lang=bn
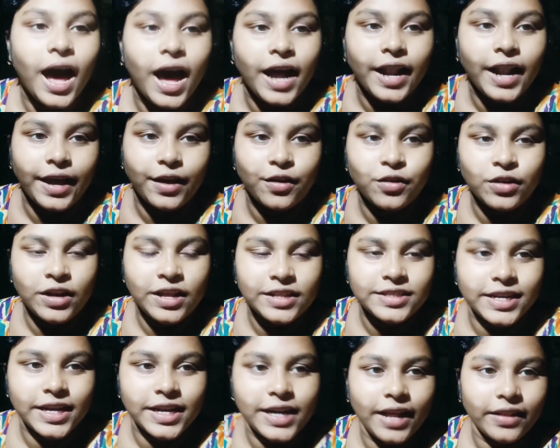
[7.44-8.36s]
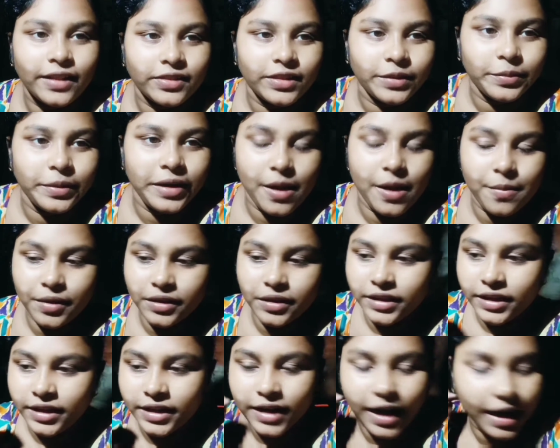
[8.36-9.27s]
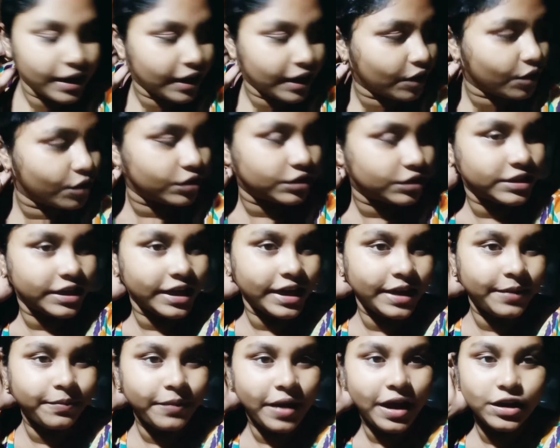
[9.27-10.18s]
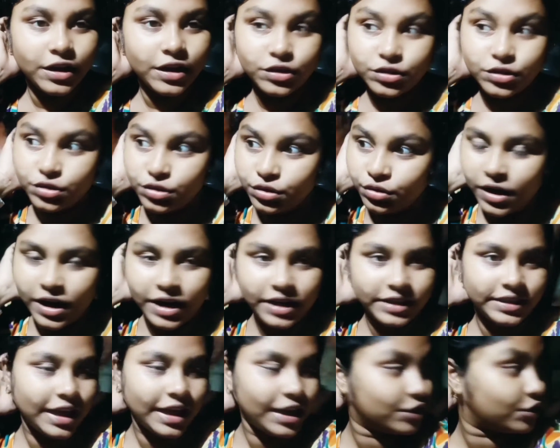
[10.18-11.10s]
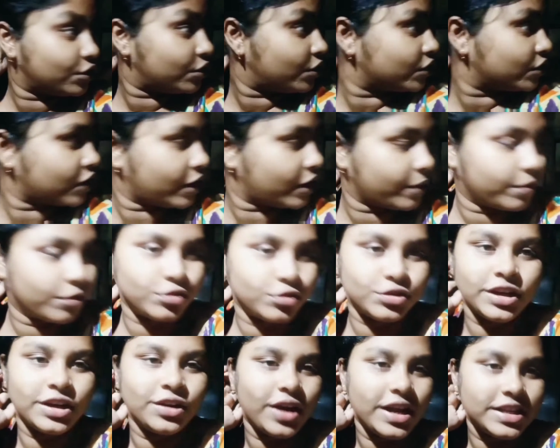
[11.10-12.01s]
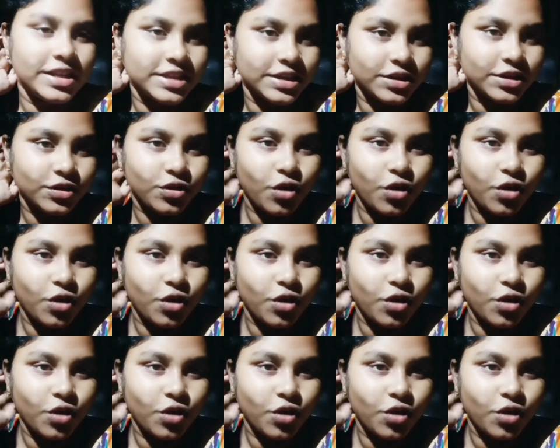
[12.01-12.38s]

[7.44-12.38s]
আর এখন আজকে রাত্রেবেলা আমাদের রান্না হচ্ছে মাংস আর তার জন্য সব গোছানো গাছানো